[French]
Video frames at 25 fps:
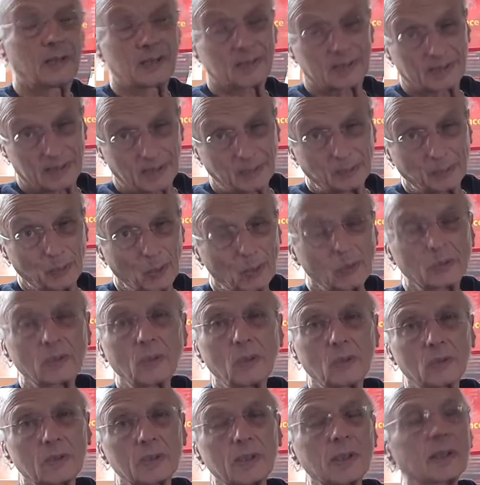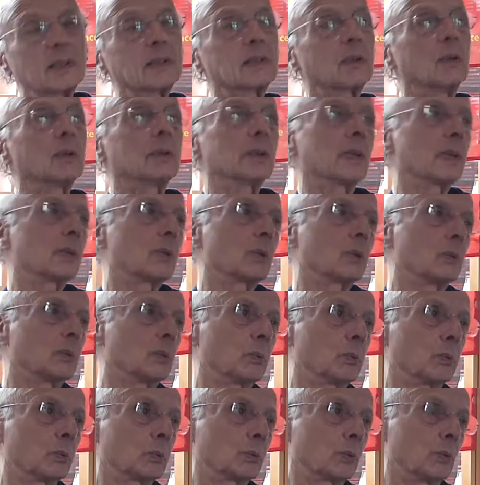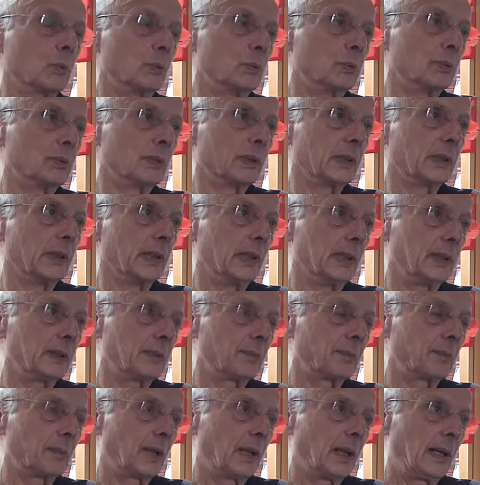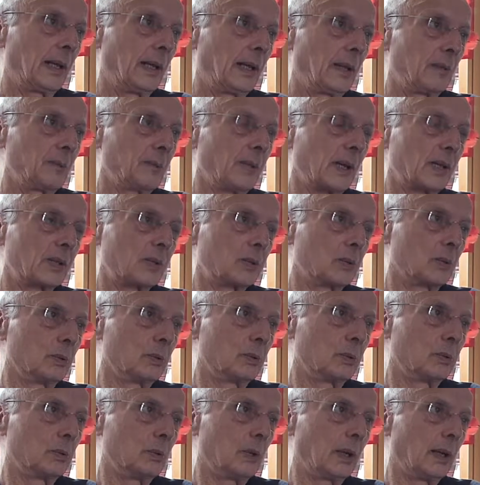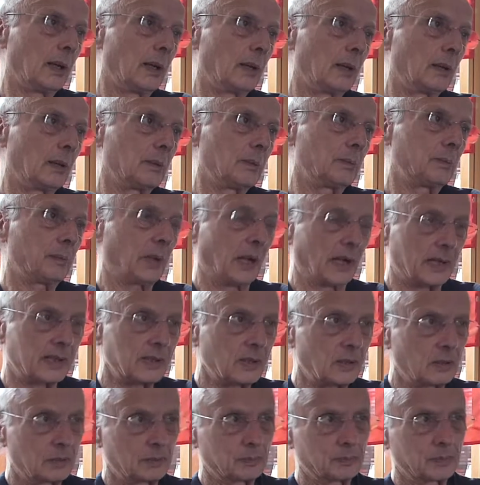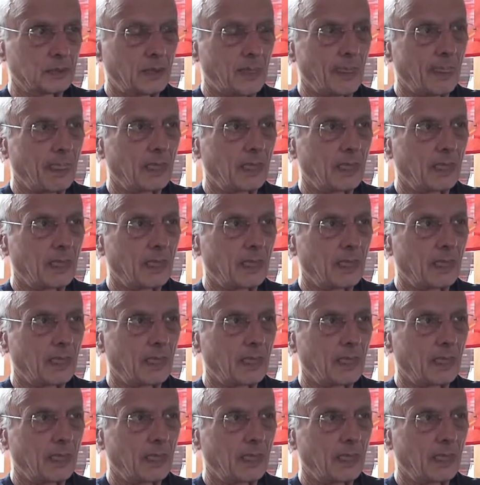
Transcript: C'est important cette question du contrôle ouvrier, parce que, par exemple,